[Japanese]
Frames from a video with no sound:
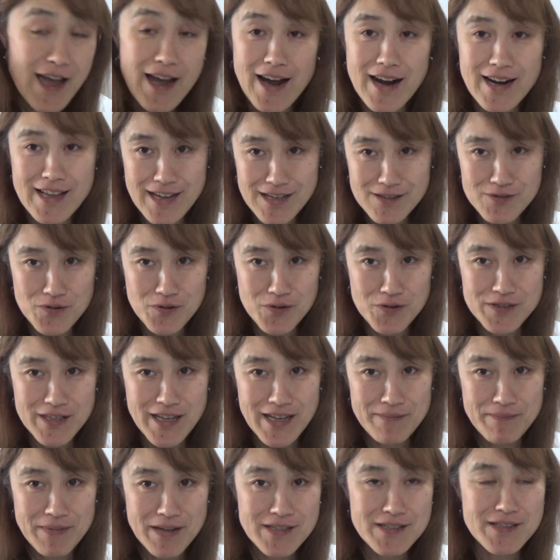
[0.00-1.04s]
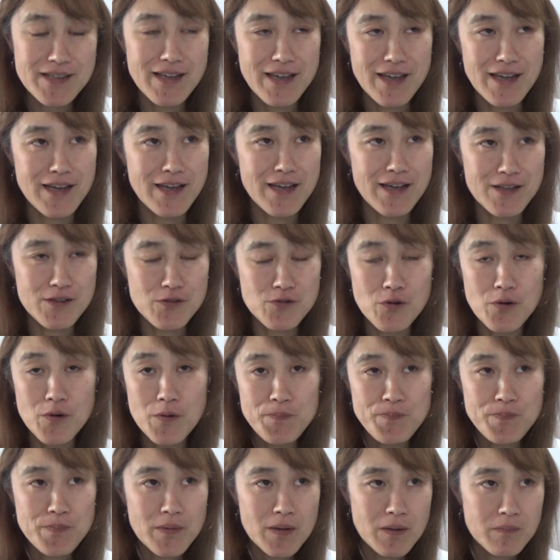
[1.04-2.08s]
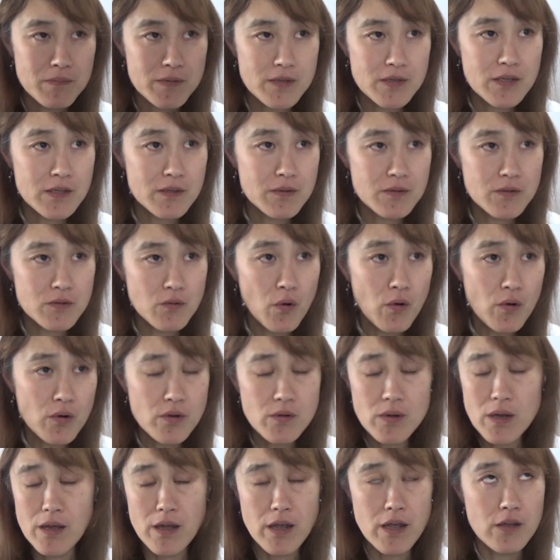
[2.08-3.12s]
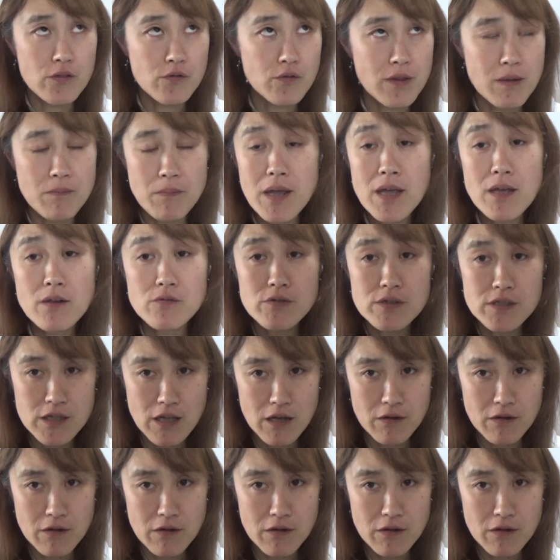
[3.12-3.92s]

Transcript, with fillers: ありがとうございます。えー、っと、おい、えー、っとね、メール自